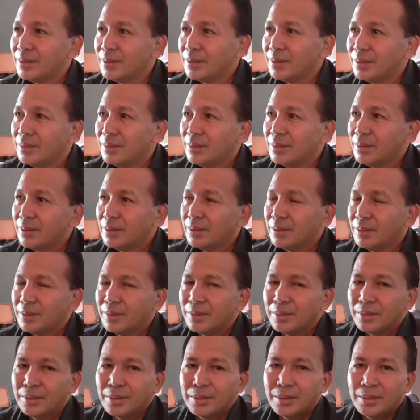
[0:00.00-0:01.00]
Ya.
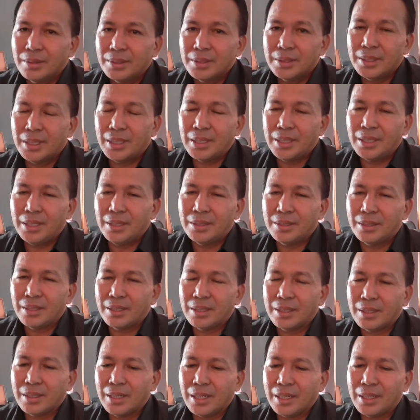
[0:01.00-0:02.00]
Jadi
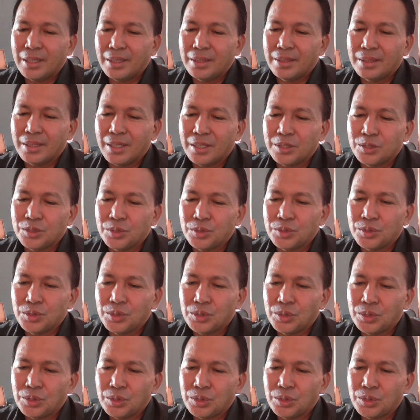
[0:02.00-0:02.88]
terkait kasus